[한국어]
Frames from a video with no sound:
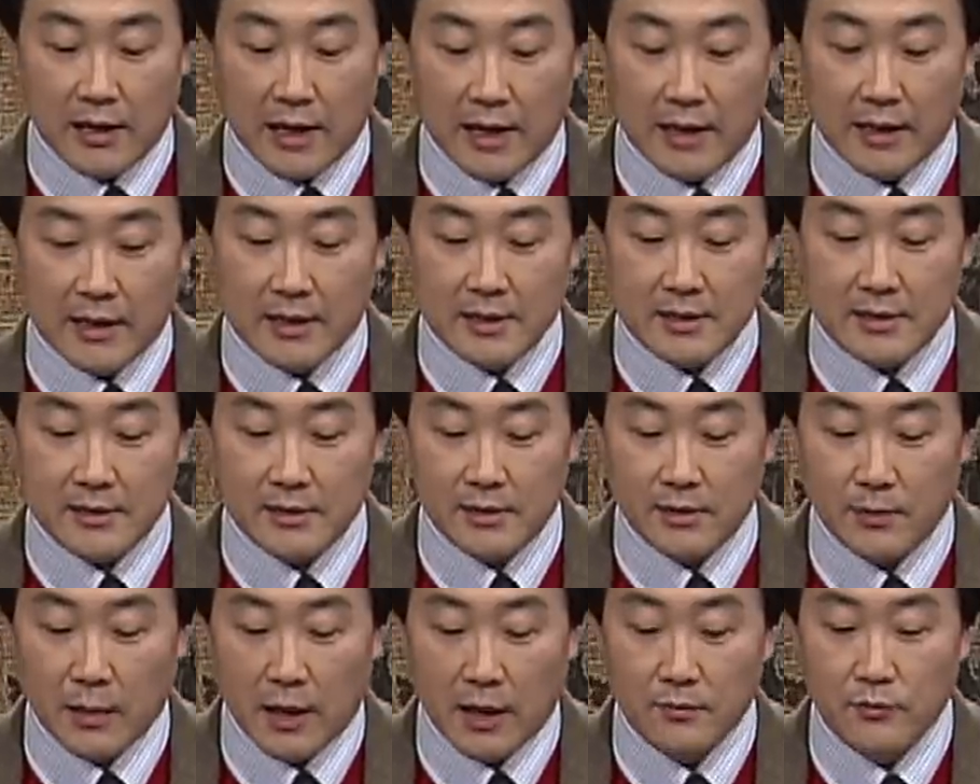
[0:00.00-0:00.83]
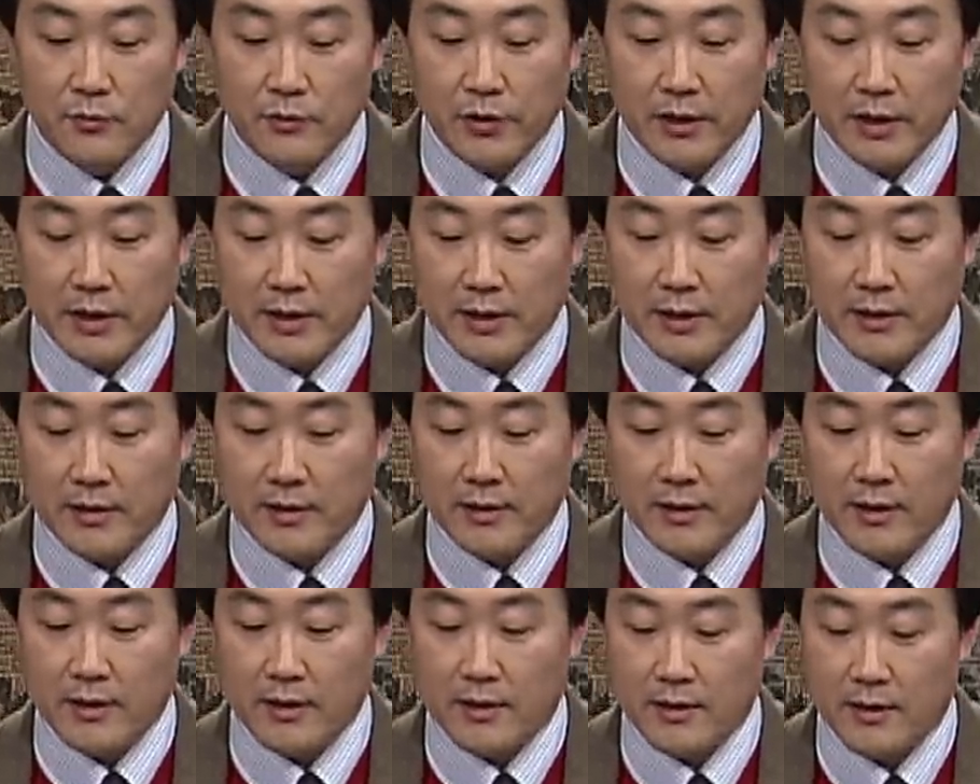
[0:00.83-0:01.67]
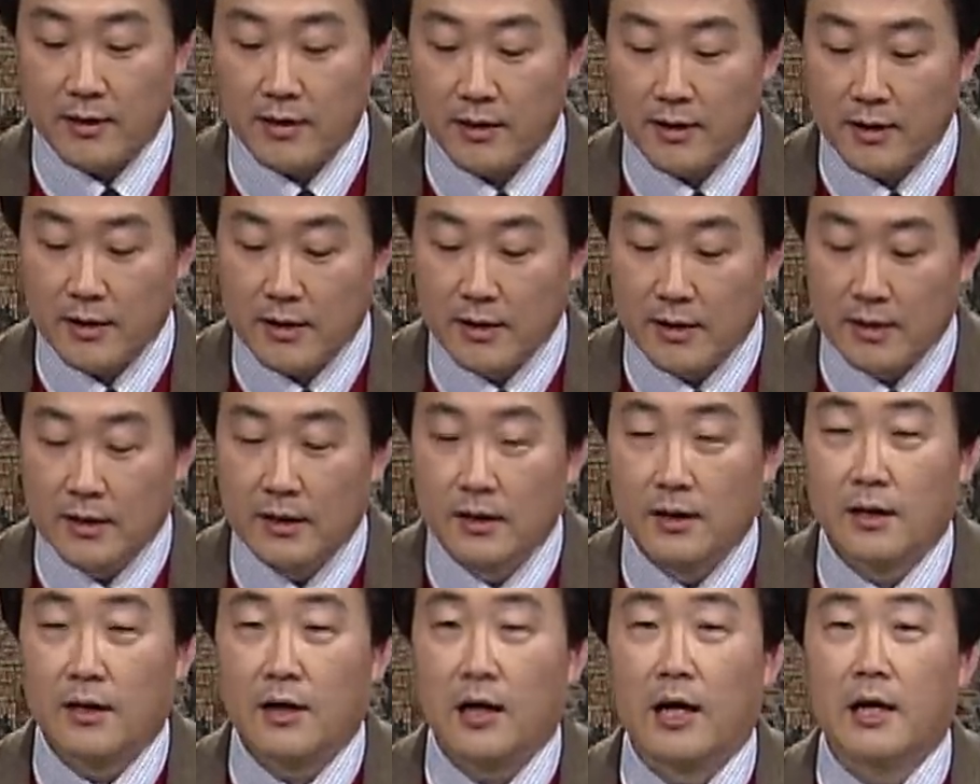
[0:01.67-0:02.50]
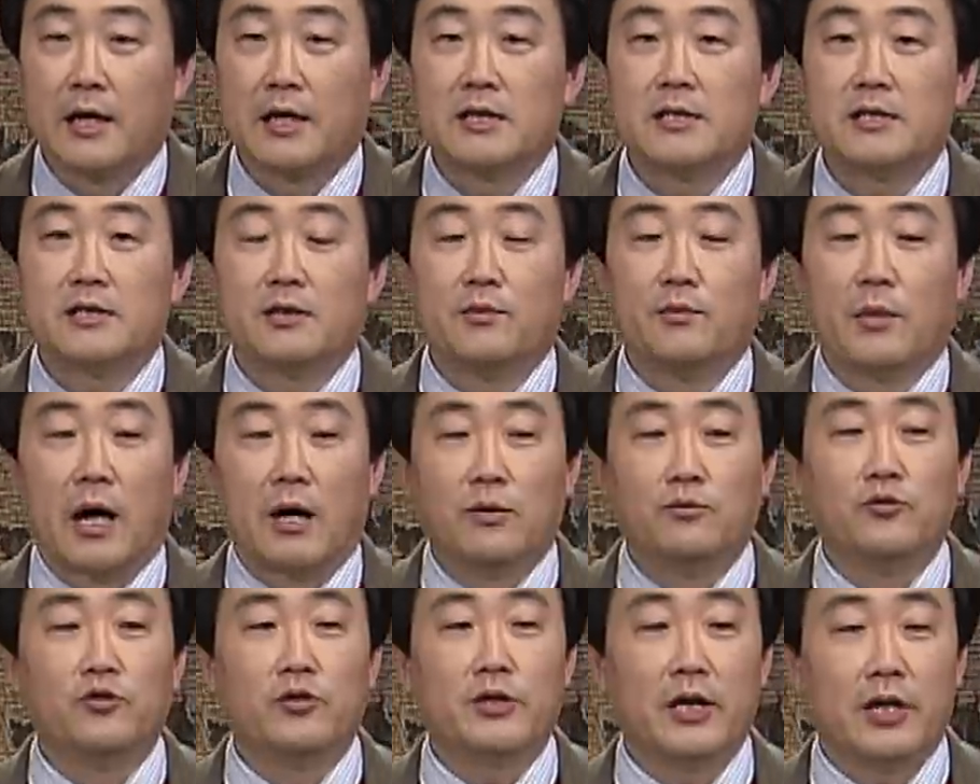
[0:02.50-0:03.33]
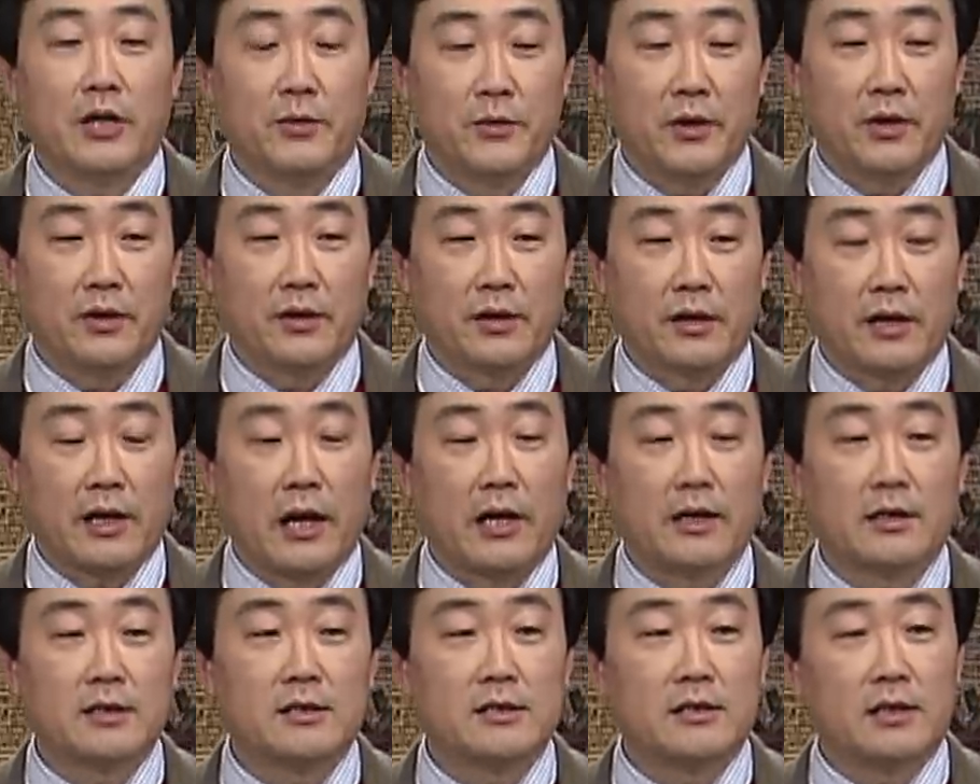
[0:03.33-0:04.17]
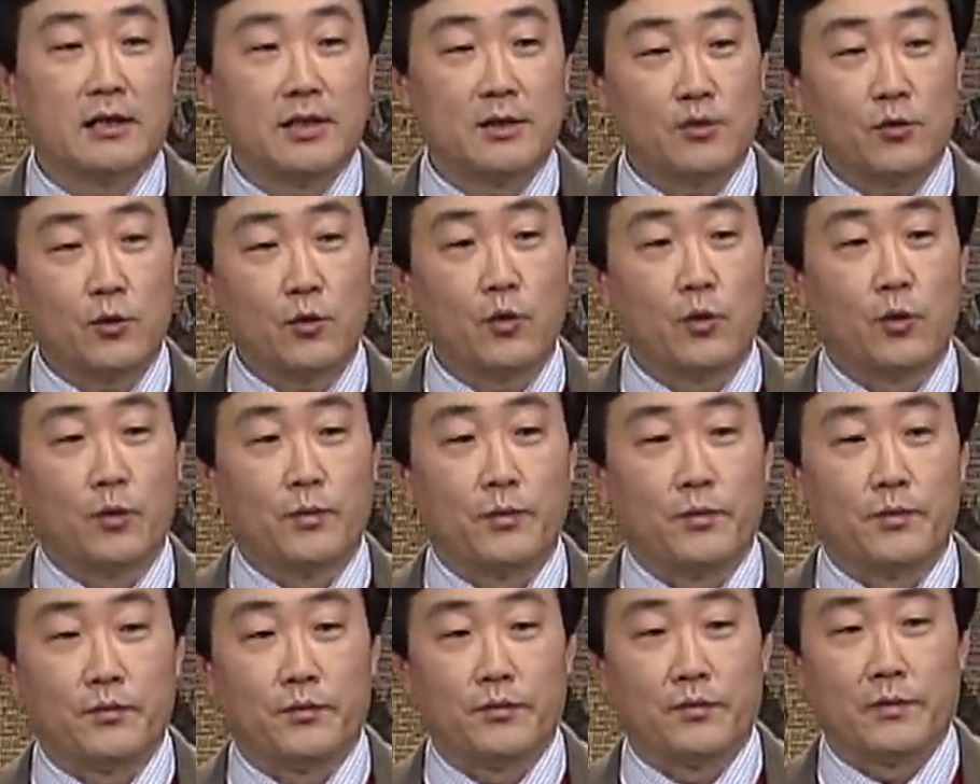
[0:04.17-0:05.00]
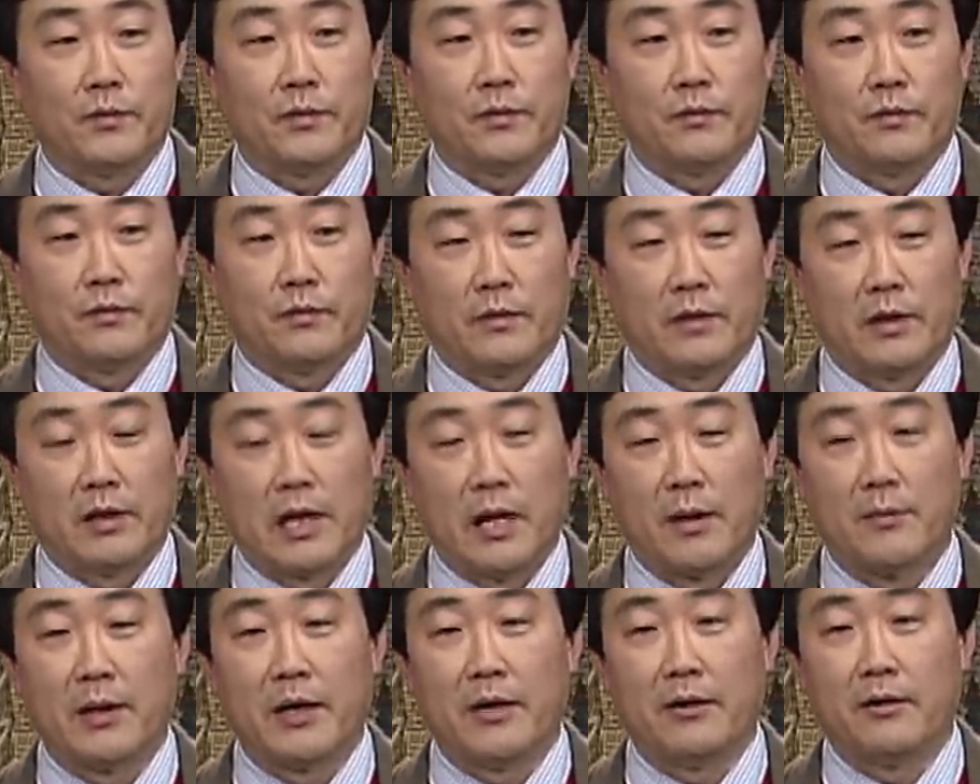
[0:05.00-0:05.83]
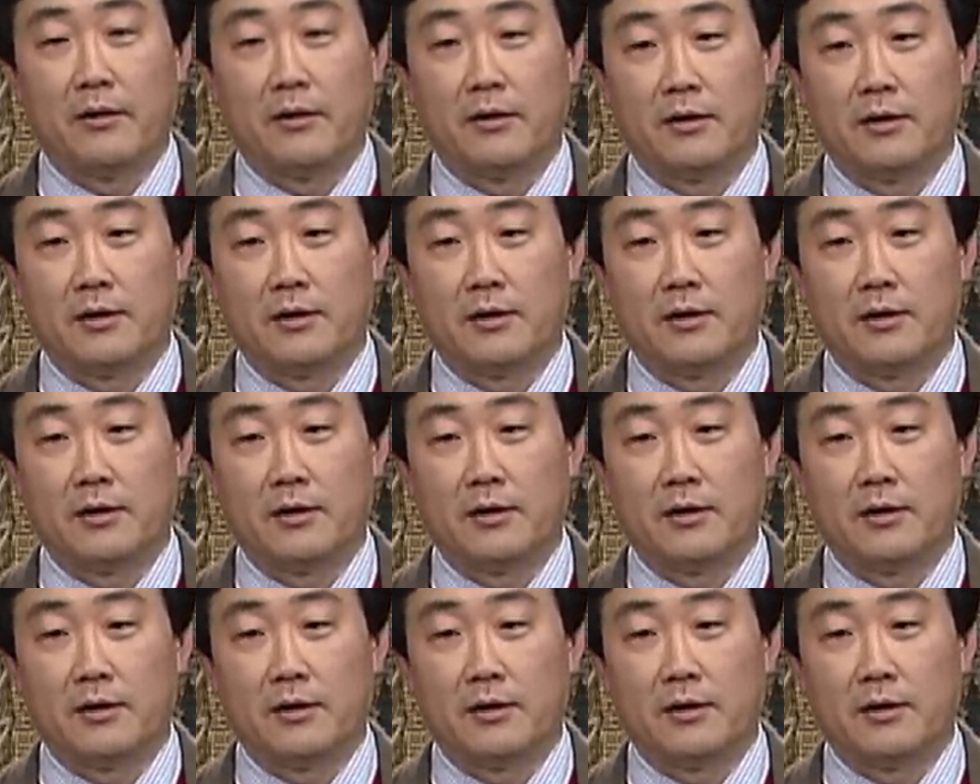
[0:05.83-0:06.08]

강의 신을 마무리할 텐데 강의 신을 마무리하면 강의 시간이 조금 남아요.